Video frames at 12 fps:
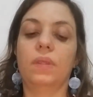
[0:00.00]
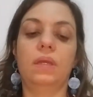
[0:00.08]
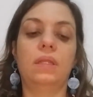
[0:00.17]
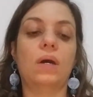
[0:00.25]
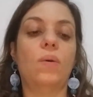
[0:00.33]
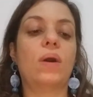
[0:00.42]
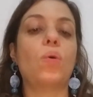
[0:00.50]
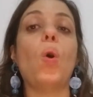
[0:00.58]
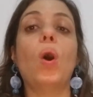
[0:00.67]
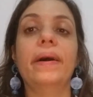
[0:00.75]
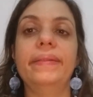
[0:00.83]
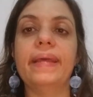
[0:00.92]
E dar uma
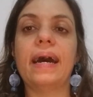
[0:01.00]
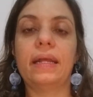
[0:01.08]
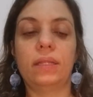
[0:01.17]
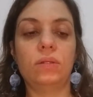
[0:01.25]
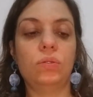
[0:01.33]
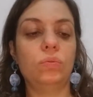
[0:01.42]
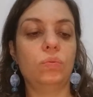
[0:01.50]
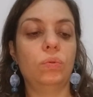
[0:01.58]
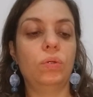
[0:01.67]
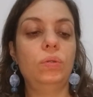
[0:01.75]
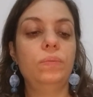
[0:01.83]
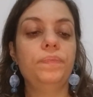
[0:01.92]
acordada no
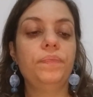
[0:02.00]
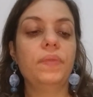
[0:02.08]
olho.